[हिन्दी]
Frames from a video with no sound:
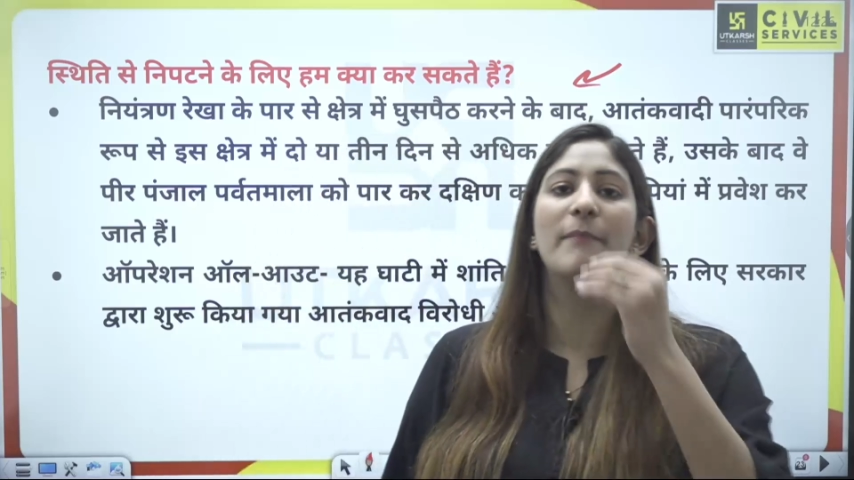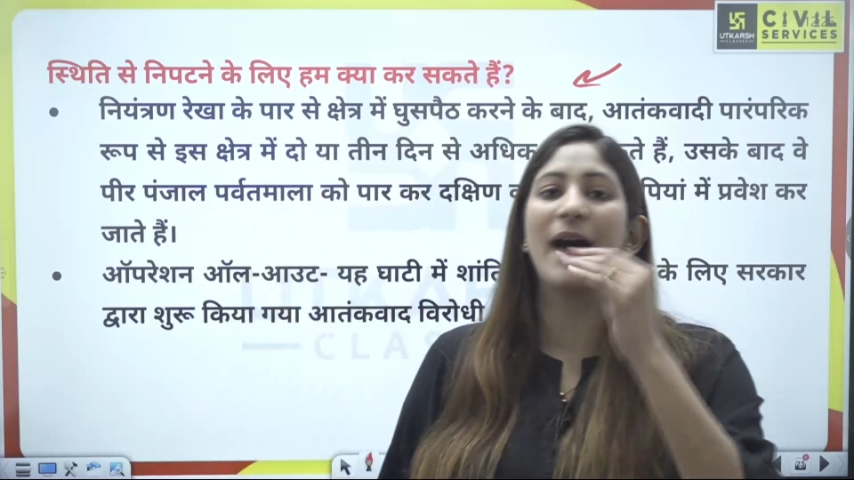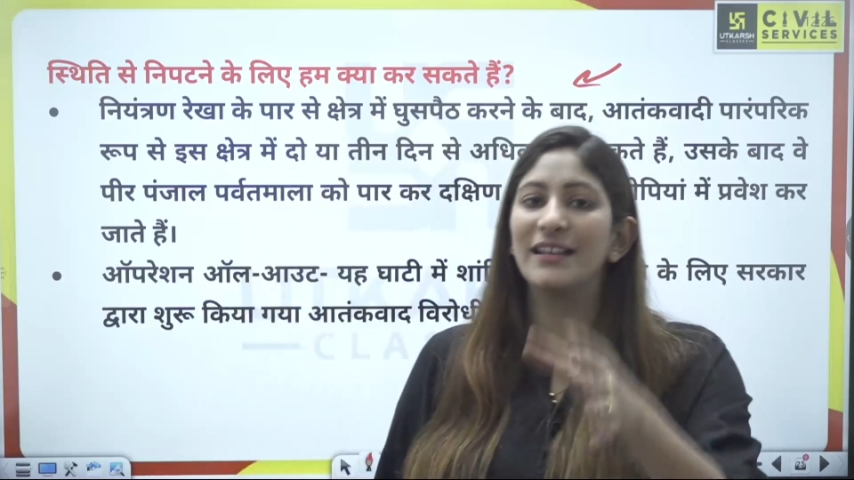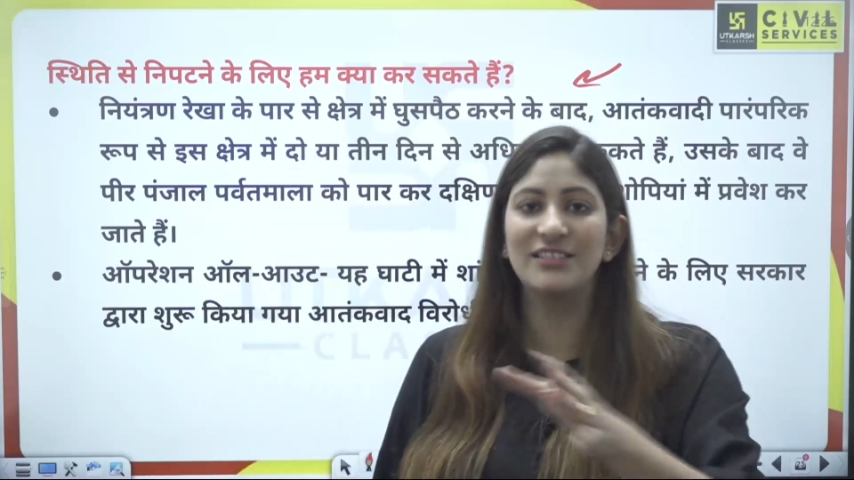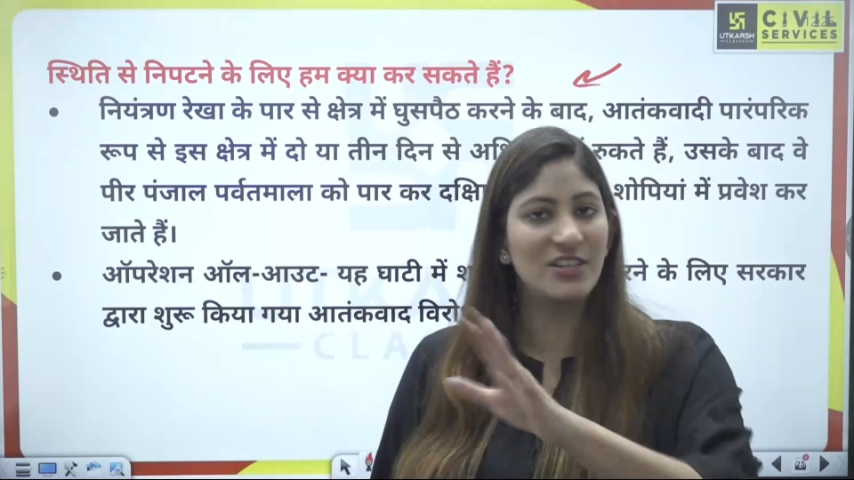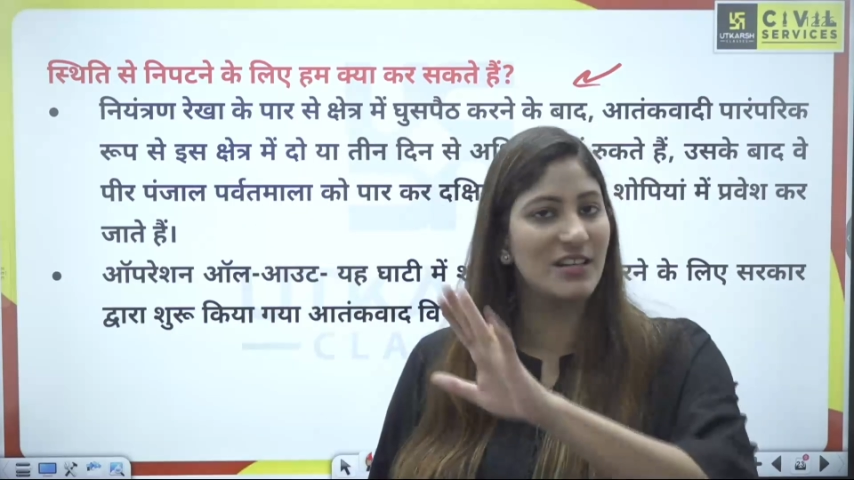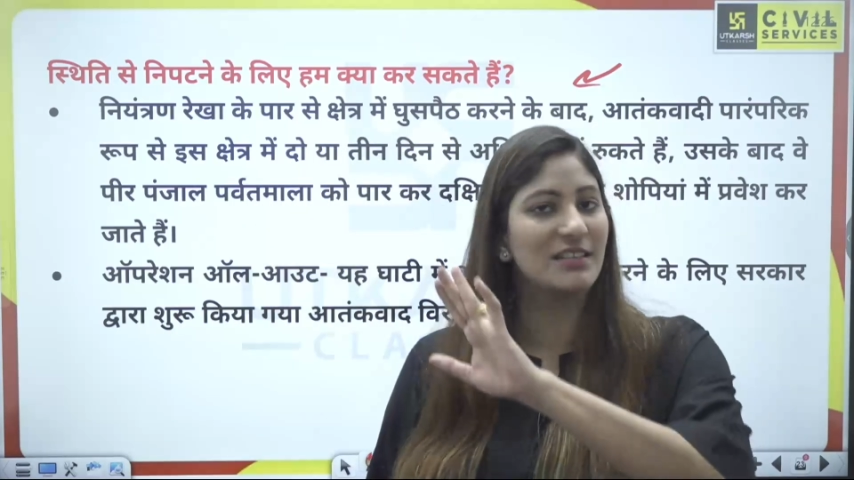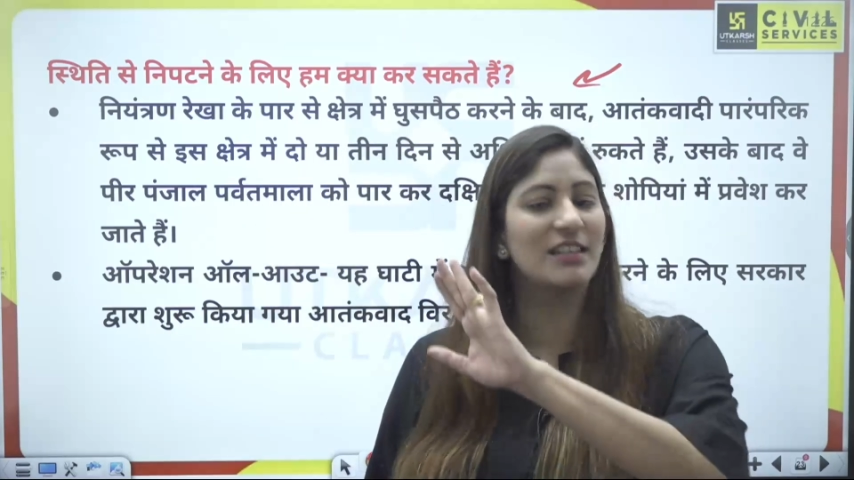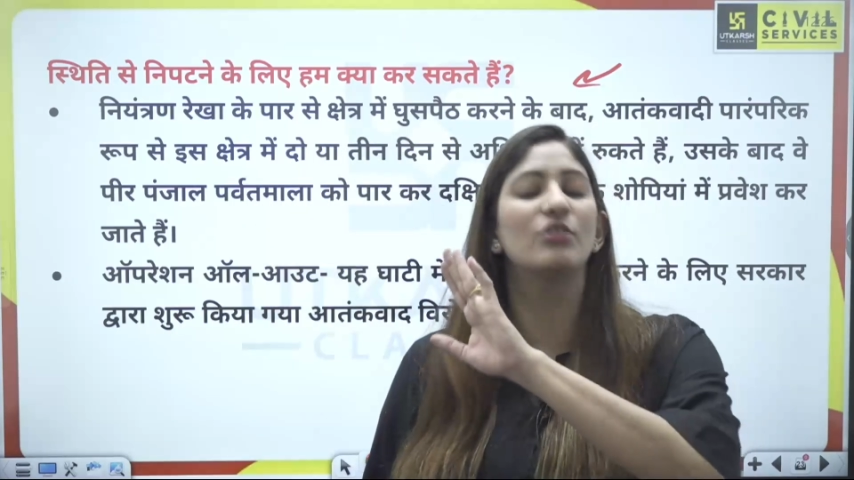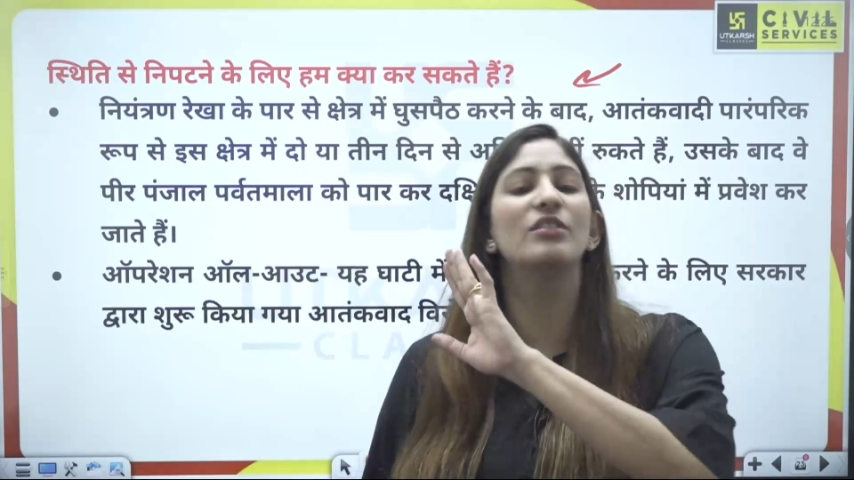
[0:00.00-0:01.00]

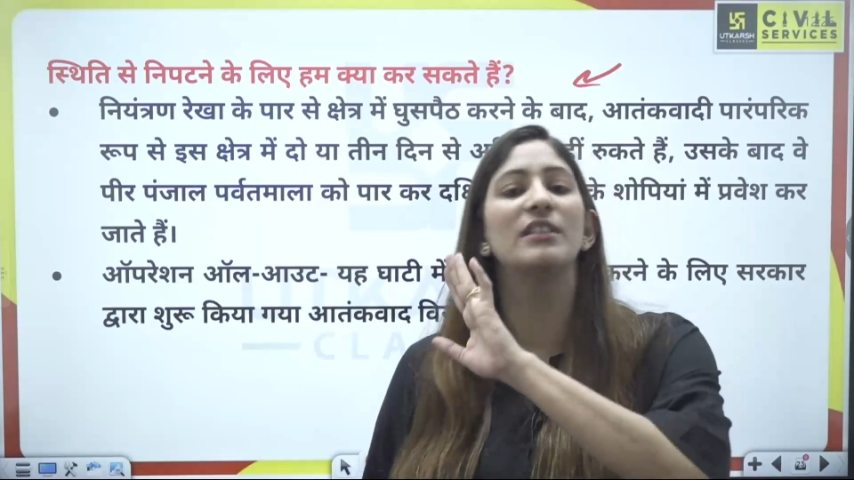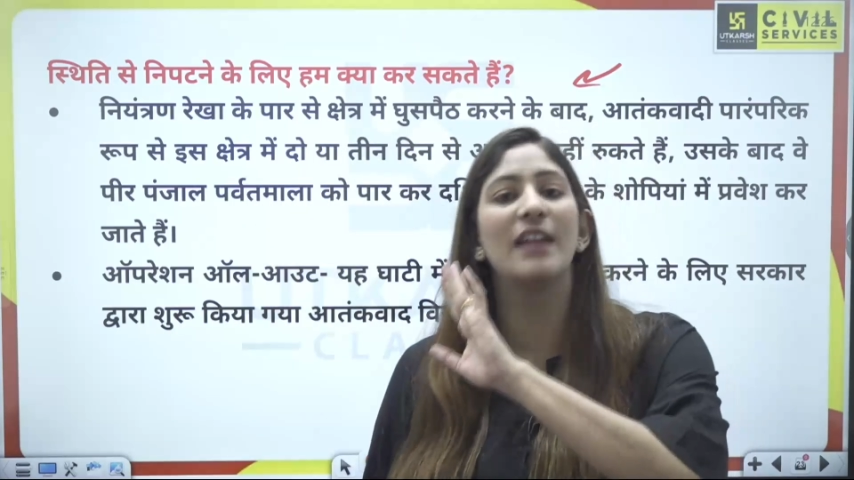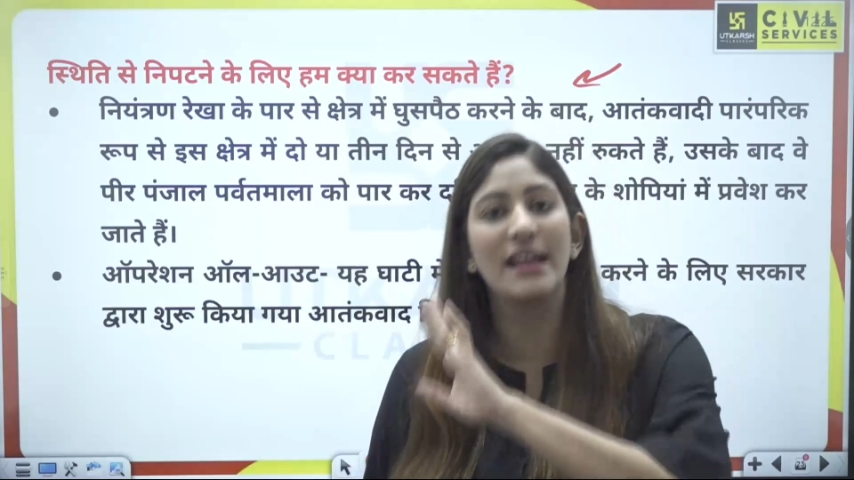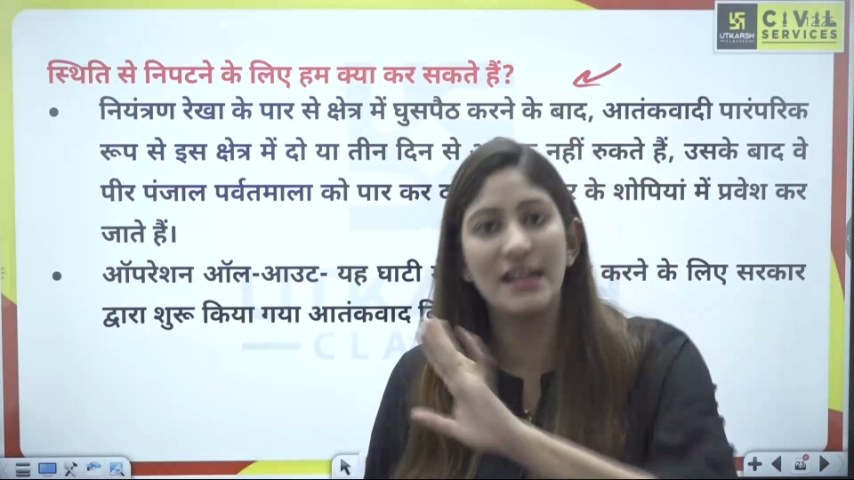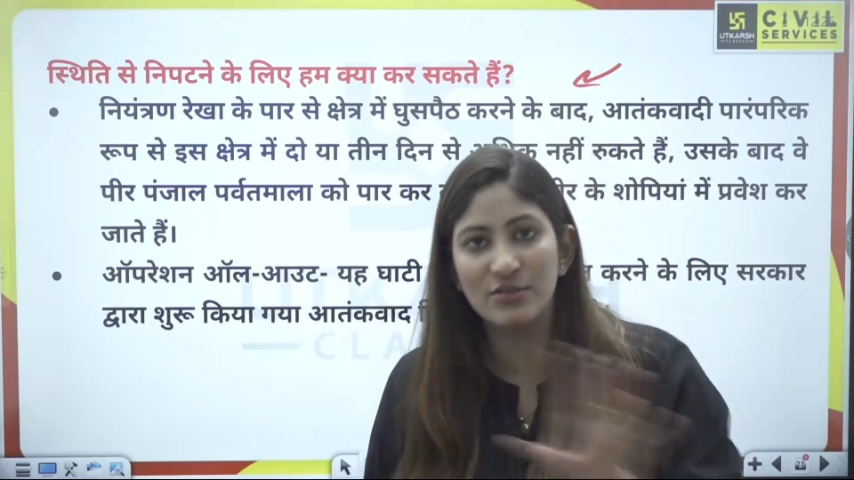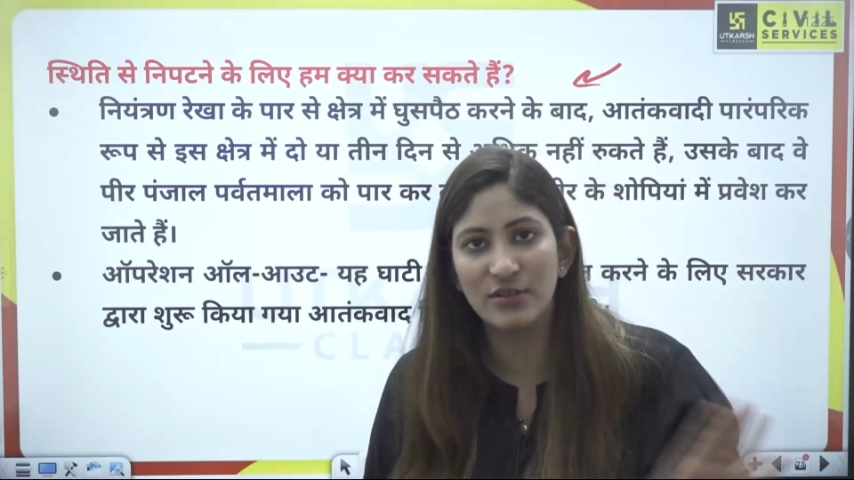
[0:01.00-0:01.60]
बातचीत से तो नहीं